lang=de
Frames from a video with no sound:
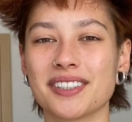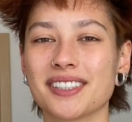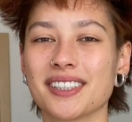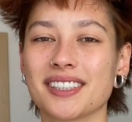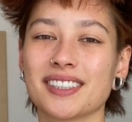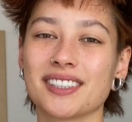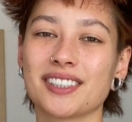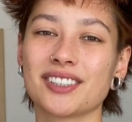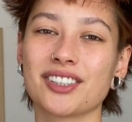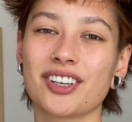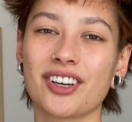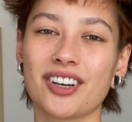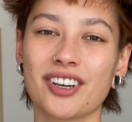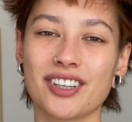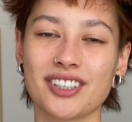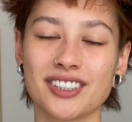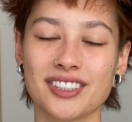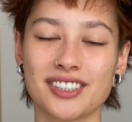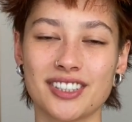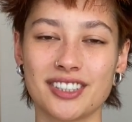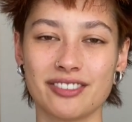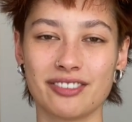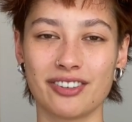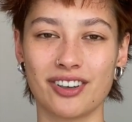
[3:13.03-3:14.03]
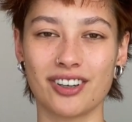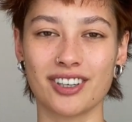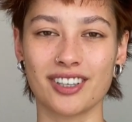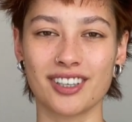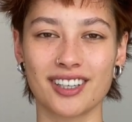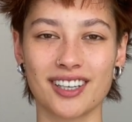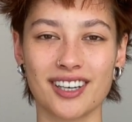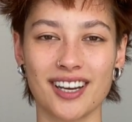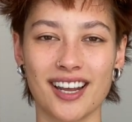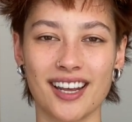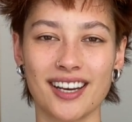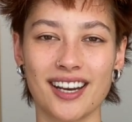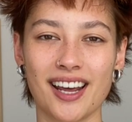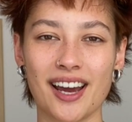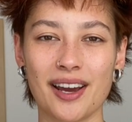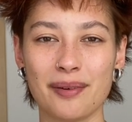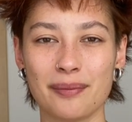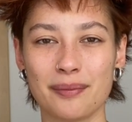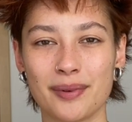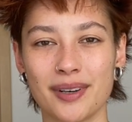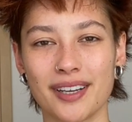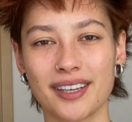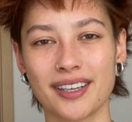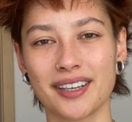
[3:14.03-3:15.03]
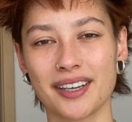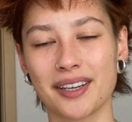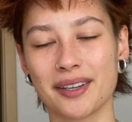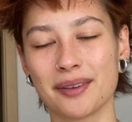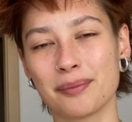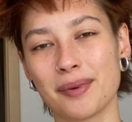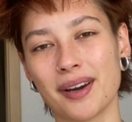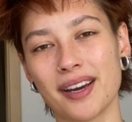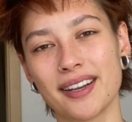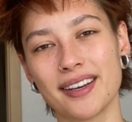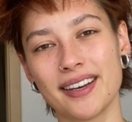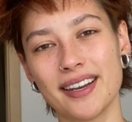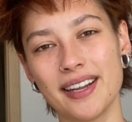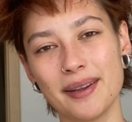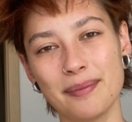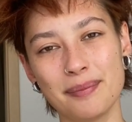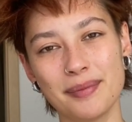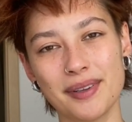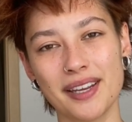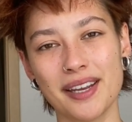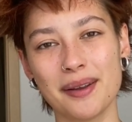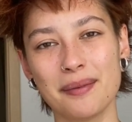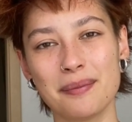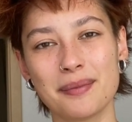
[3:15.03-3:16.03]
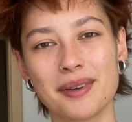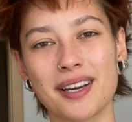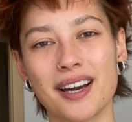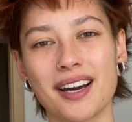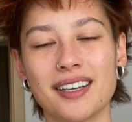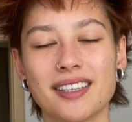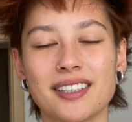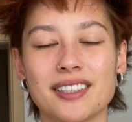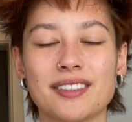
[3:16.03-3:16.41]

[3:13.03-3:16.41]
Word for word: dass ich euch die Woche einen kleinen Einblick in mein Leben geben kann.